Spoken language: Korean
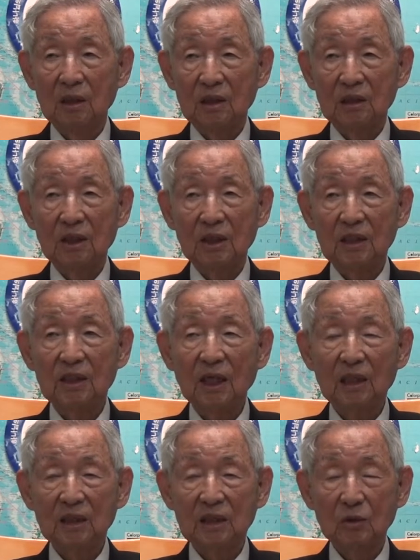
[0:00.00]
이제
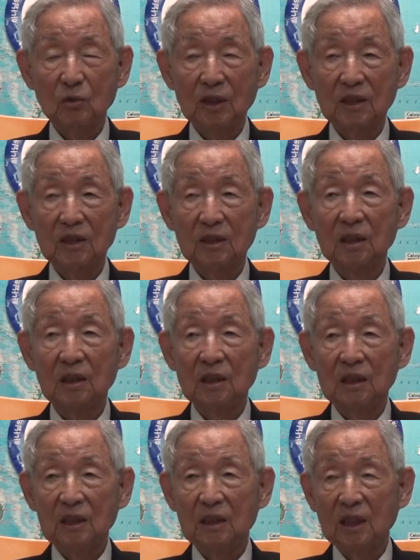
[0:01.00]
이러한 경우에는
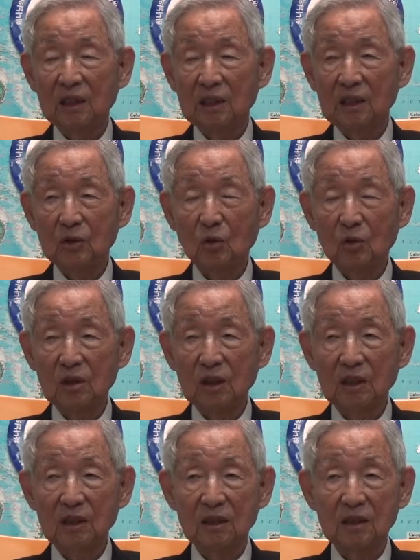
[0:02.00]
이러한 기도를
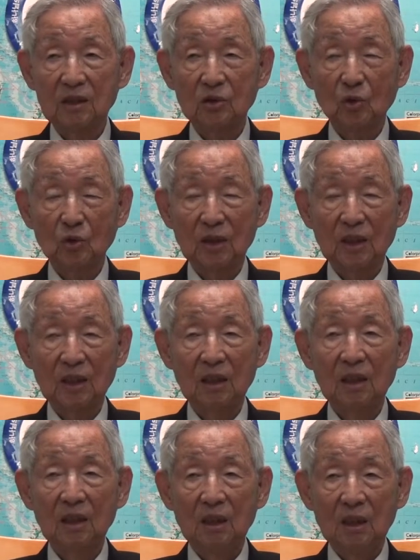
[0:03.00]
하는 것이 좋다.
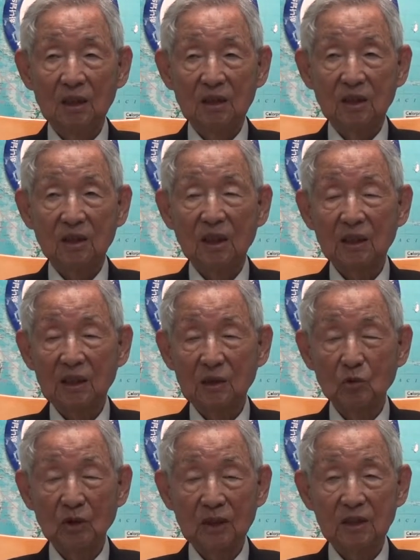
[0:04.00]
저러한
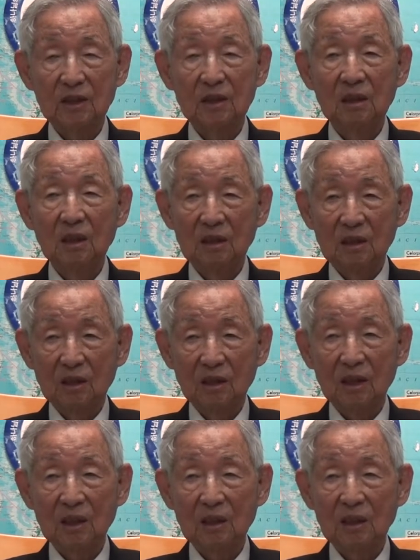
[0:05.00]
경우에는
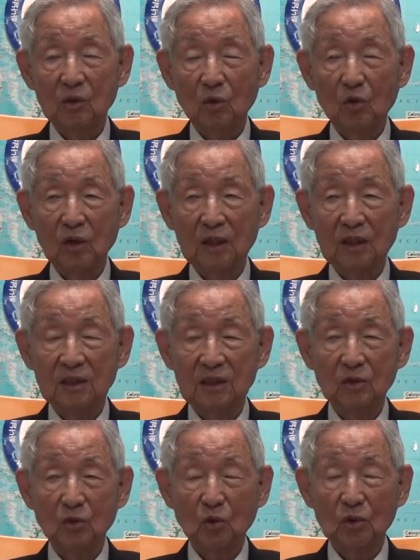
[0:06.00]
저러한 기도를 하는
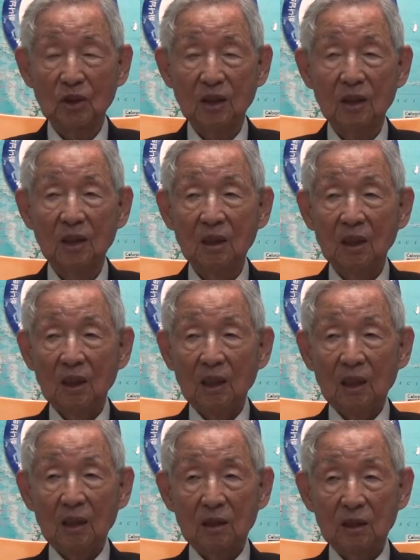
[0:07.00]
것이 좋다.
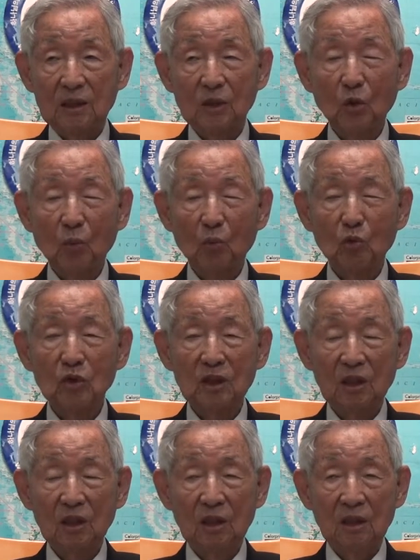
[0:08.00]
그
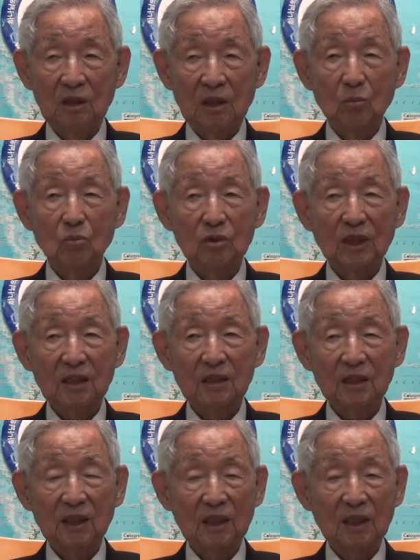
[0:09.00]
기도문을 전부
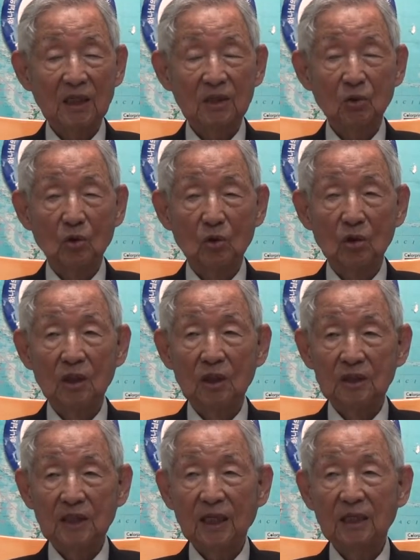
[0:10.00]
작성해 가지고
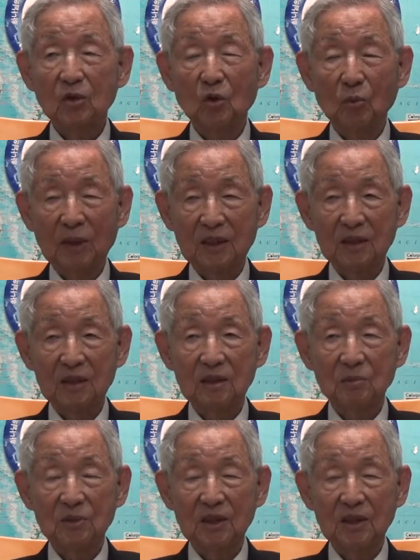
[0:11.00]
책으로
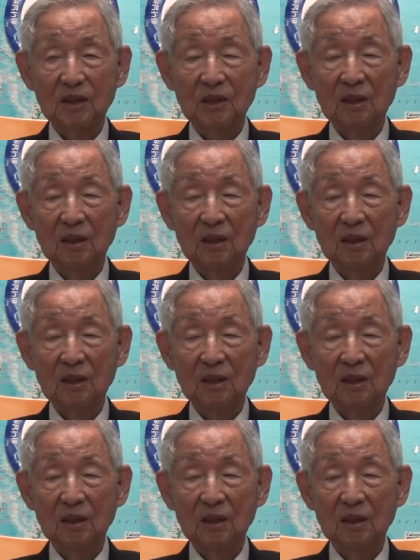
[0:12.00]
만들었습니다.